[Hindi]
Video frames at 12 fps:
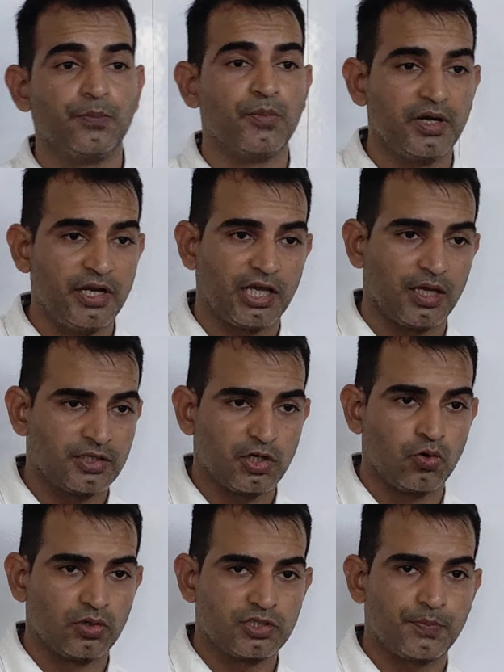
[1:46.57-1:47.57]
सेम बर्थडे के
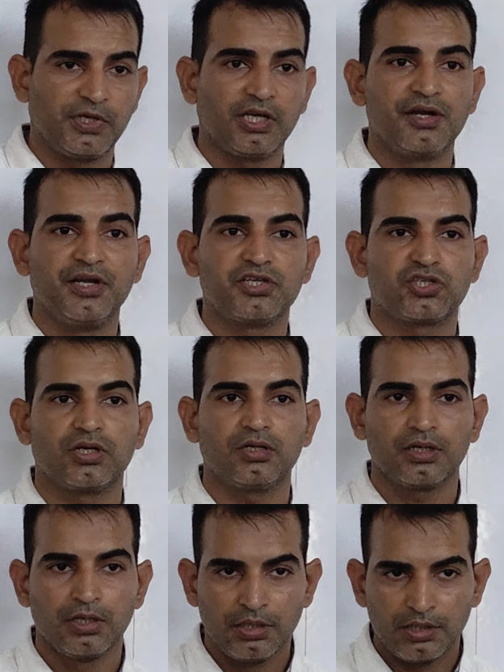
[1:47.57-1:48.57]
देखो जबकि कंडीशन